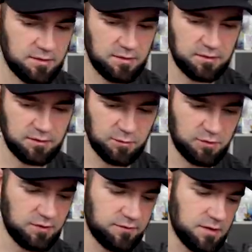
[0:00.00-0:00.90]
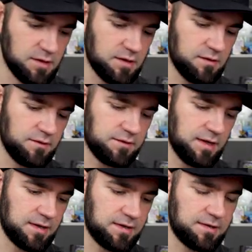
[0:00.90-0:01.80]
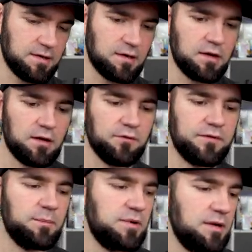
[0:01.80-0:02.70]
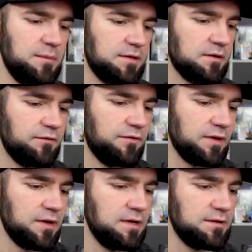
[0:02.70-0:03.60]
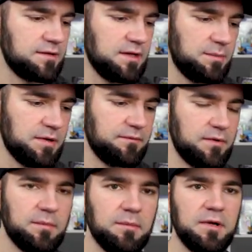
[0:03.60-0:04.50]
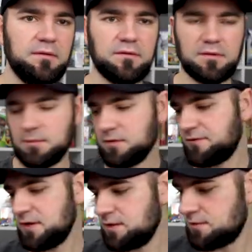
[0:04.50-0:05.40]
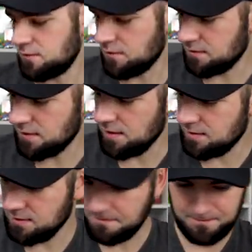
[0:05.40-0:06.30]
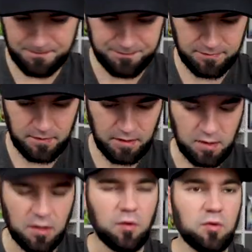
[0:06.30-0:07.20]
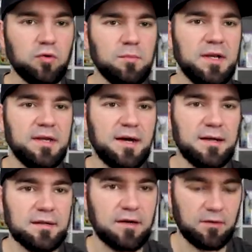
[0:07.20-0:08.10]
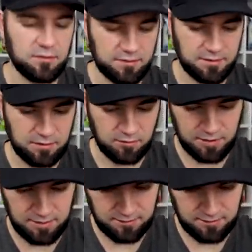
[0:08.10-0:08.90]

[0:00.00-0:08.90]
Genau das Motiv, was eigentlich auf der Playmat drauf wäre. Alles klar, packen wir aber mal zusammengefaltet zur Seite und holen mal die Karten raus, weil darum geht